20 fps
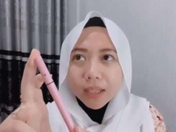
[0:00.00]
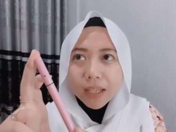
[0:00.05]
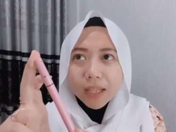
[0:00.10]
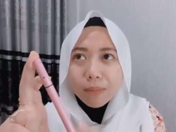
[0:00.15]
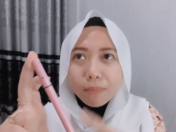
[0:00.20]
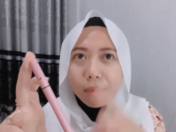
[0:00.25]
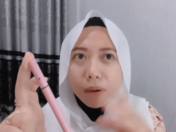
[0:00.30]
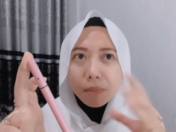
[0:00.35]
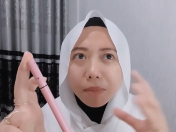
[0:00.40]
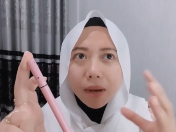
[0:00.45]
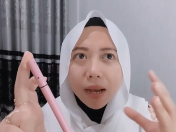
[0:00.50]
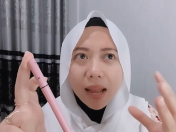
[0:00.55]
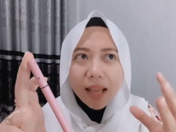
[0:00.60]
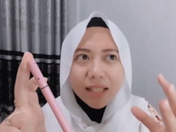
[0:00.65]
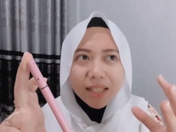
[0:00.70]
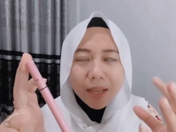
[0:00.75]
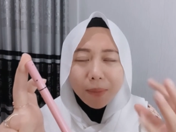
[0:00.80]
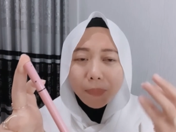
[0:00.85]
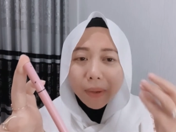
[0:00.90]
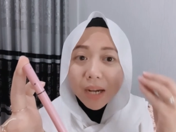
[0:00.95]

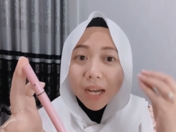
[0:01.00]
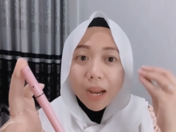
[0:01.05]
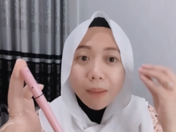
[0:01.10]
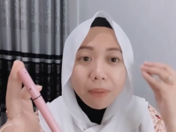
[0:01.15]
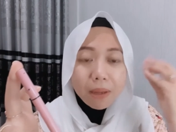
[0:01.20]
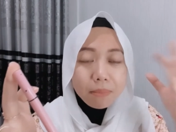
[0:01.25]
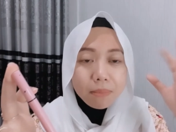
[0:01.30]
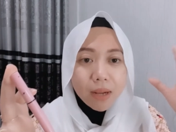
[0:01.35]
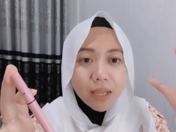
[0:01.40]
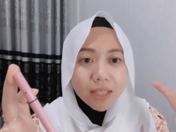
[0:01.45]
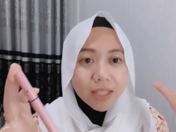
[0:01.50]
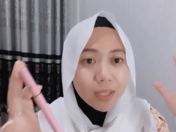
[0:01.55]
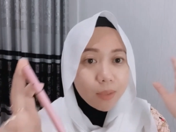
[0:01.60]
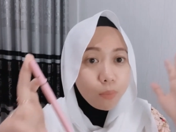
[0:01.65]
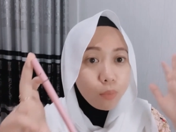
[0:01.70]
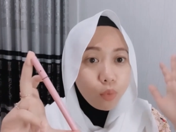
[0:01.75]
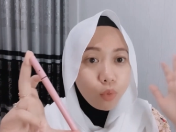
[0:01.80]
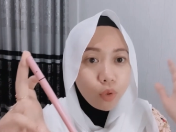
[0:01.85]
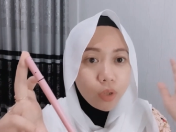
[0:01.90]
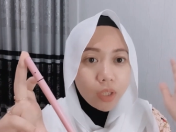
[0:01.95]
15 apa 18
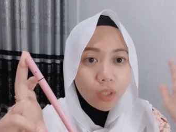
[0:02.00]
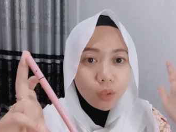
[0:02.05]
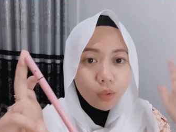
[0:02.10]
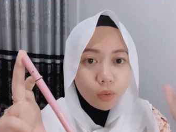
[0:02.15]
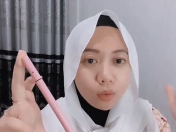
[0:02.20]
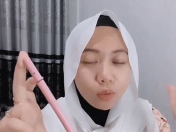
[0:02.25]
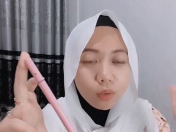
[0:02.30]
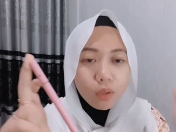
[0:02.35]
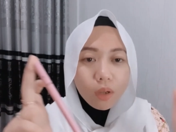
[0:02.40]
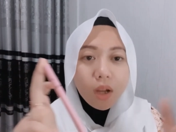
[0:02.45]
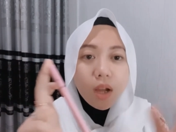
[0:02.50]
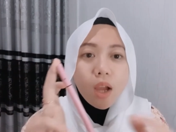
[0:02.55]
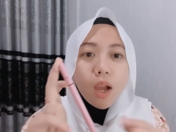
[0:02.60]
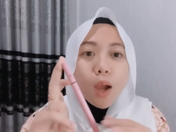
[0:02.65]
ribu gitu